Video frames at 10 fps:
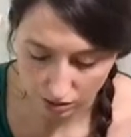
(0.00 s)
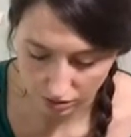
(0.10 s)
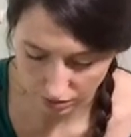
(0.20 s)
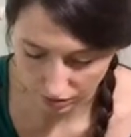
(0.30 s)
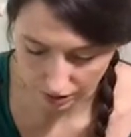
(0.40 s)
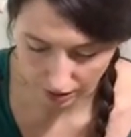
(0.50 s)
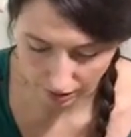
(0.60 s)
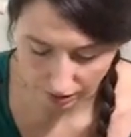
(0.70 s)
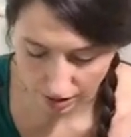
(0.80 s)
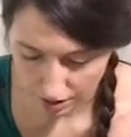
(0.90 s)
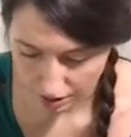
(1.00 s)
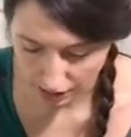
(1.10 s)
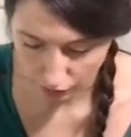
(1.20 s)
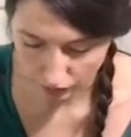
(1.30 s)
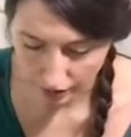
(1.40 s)
si vede le
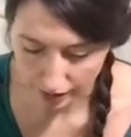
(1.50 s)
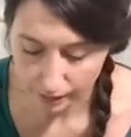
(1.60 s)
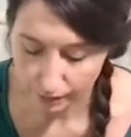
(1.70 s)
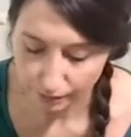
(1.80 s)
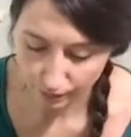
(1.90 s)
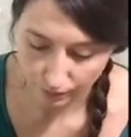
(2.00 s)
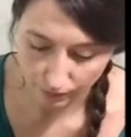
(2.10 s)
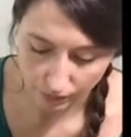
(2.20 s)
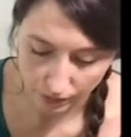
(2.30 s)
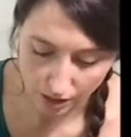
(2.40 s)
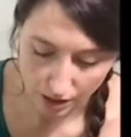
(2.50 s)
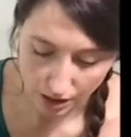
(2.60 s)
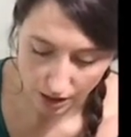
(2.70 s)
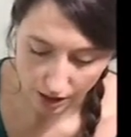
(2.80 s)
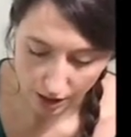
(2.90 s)
ondine,
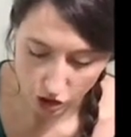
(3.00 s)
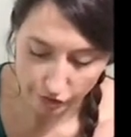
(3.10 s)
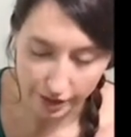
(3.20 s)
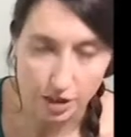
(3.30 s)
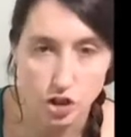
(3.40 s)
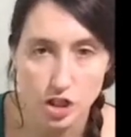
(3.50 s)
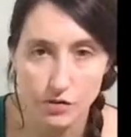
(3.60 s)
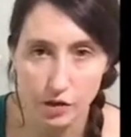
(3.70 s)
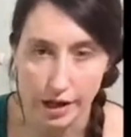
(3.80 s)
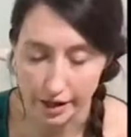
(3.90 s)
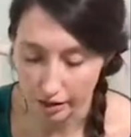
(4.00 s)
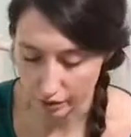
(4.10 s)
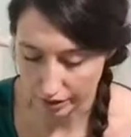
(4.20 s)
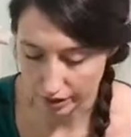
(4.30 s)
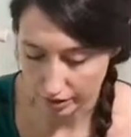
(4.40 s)
che ci farà scivolare,
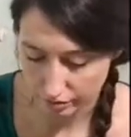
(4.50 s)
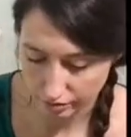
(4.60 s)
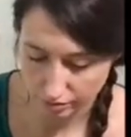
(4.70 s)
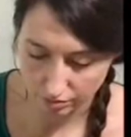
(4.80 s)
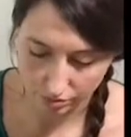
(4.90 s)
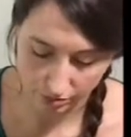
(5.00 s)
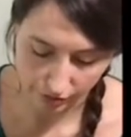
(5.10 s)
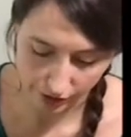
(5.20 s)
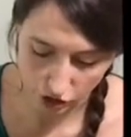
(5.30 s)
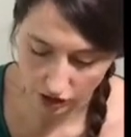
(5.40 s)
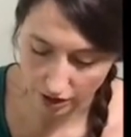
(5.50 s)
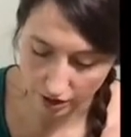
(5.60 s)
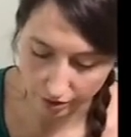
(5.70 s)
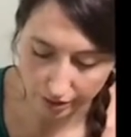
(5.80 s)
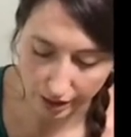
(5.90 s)
quindi facile da
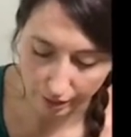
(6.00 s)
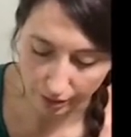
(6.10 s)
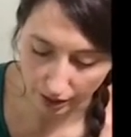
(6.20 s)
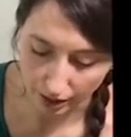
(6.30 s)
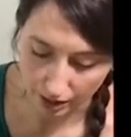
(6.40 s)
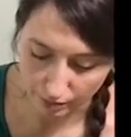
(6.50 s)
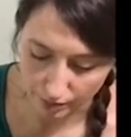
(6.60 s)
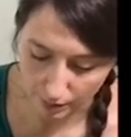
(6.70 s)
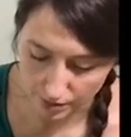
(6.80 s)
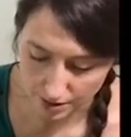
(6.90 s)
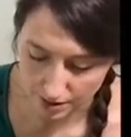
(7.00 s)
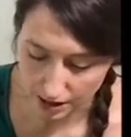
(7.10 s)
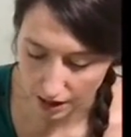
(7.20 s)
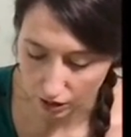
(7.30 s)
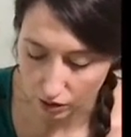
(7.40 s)
ricordare perché rappresenta
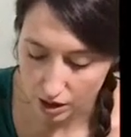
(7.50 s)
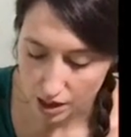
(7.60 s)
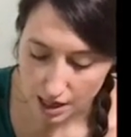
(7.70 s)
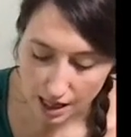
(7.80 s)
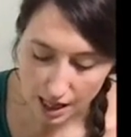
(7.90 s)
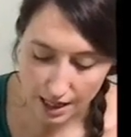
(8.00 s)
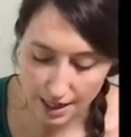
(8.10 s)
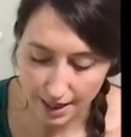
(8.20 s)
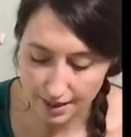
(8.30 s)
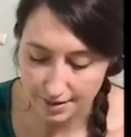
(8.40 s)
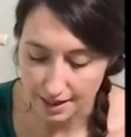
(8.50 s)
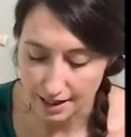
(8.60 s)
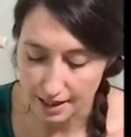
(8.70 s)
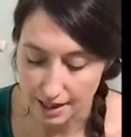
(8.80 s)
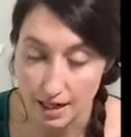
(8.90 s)
l'acqua, alla
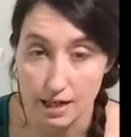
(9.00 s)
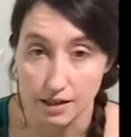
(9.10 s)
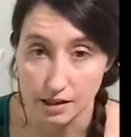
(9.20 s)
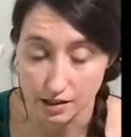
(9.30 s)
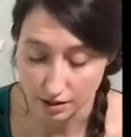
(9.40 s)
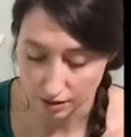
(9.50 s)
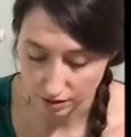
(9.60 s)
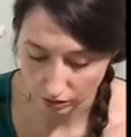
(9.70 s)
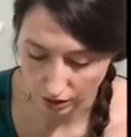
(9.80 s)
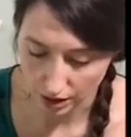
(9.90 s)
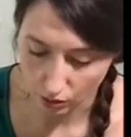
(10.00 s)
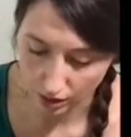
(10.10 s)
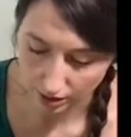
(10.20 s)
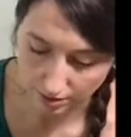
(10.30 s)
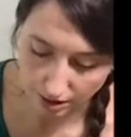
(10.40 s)
casella Hank. Ok,
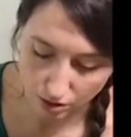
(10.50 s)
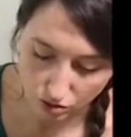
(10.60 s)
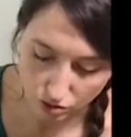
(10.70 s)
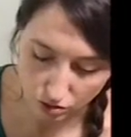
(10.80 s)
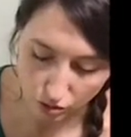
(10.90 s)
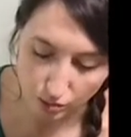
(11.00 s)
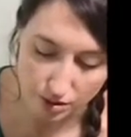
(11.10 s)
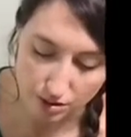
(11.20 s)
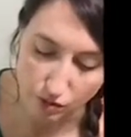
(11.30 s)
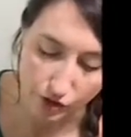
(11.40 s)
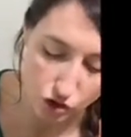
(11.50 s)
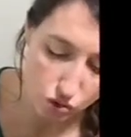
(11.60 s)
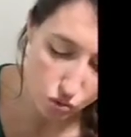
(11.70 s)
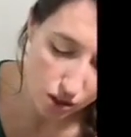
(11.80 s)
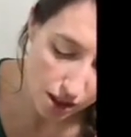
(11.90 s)
quindi se io sono qui, per esempio, faccio
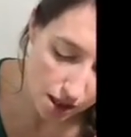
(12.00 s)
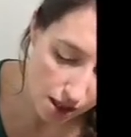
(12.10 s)
due,